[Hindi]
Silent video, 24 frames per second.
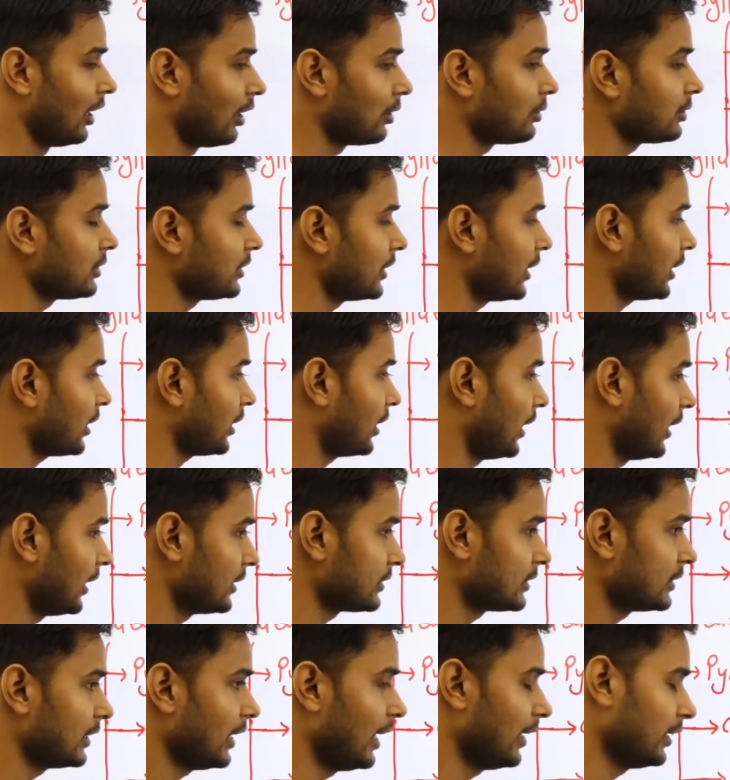और ये कहाँ
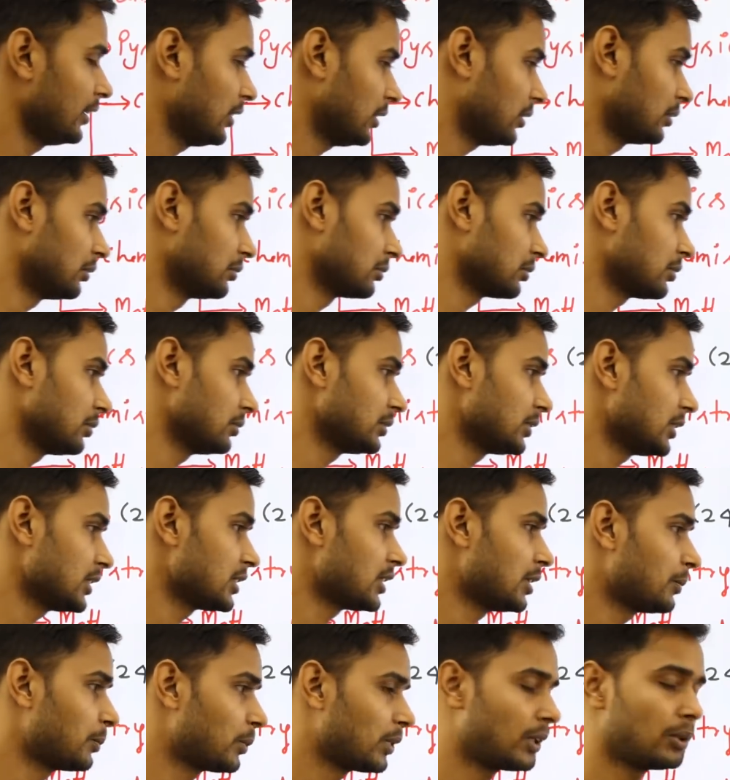से आएंगे कौन कौन से
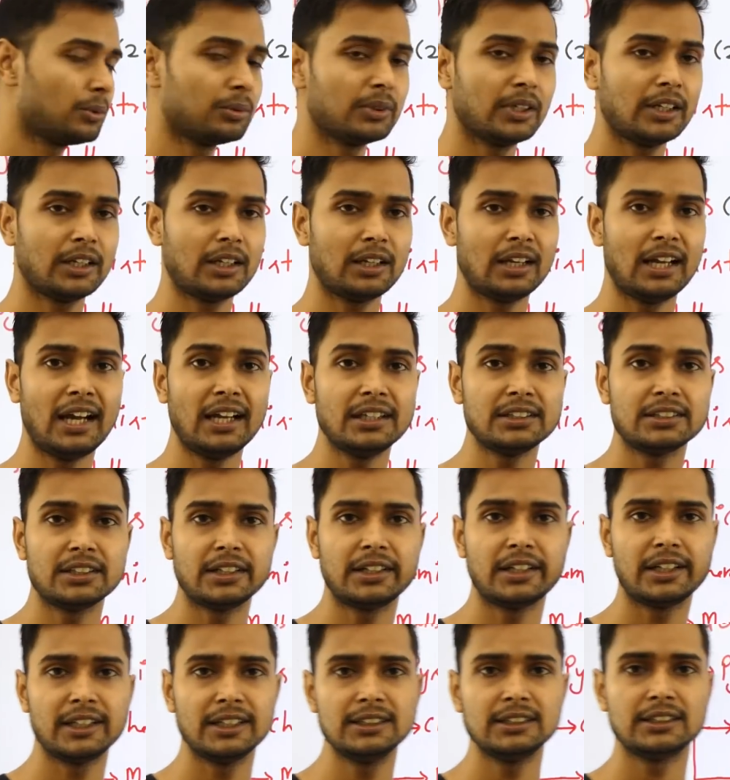चैप्टर होंगे क्लास
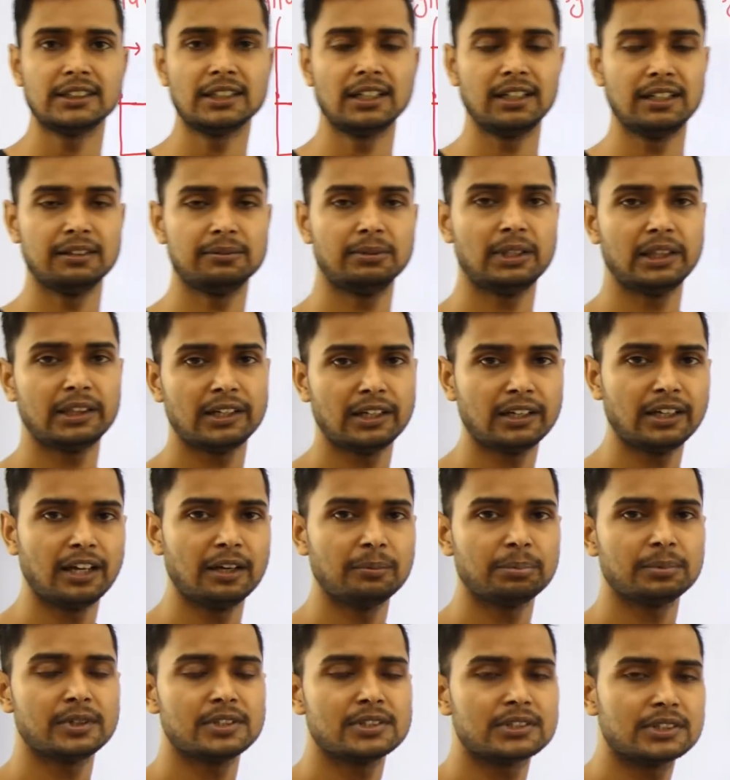टेंथ लेवल तक
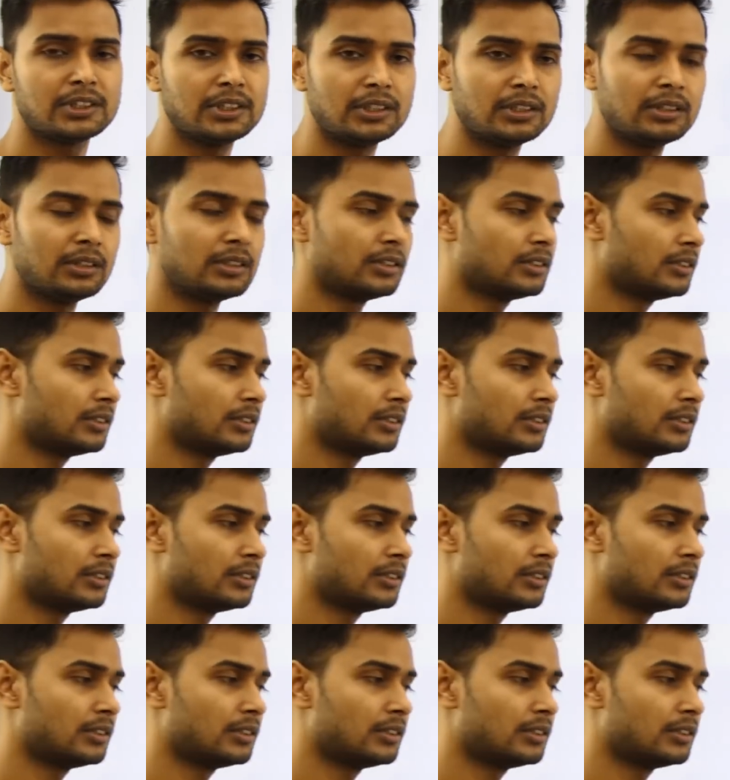आपने जी